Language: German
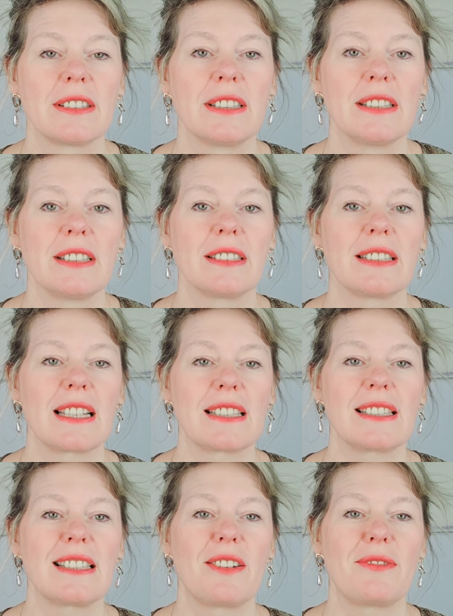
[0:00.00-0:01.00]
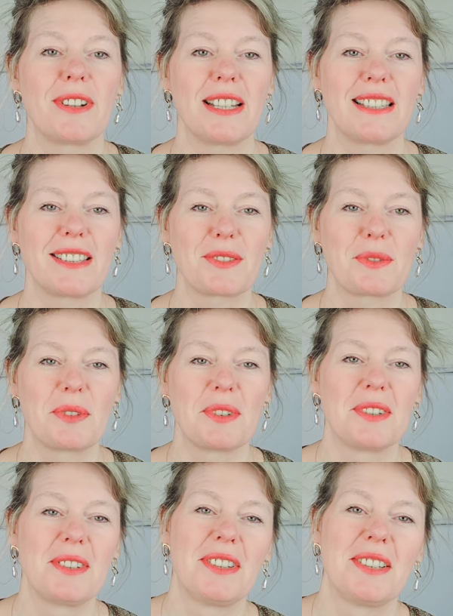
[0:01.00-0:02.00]
Ne? Das ist ja vielleicht so
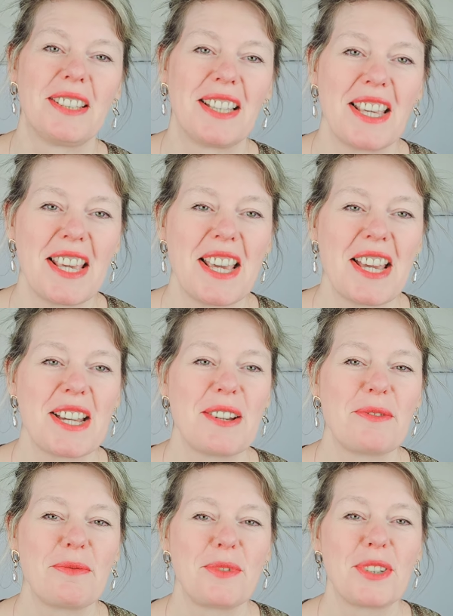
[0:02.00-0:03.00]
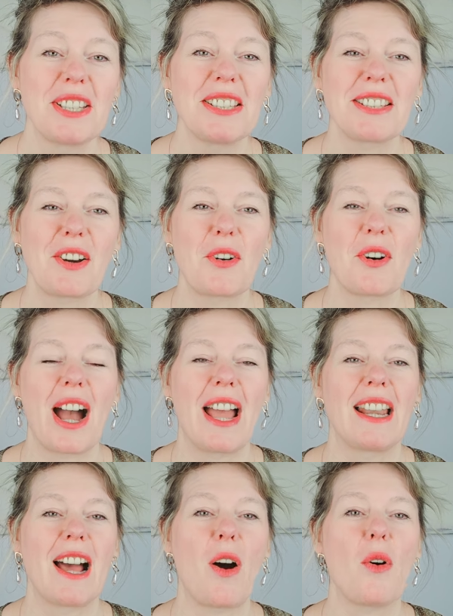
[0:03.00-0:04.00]
für dich auch
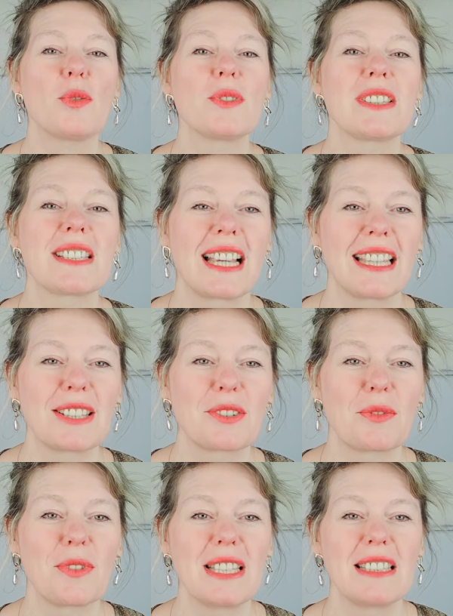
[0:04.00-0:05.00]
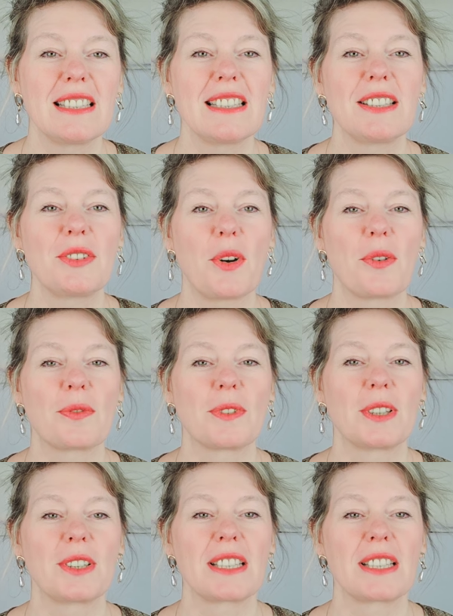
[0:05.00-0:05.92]
eine Auszeichnung, wenn sie sich öffnet.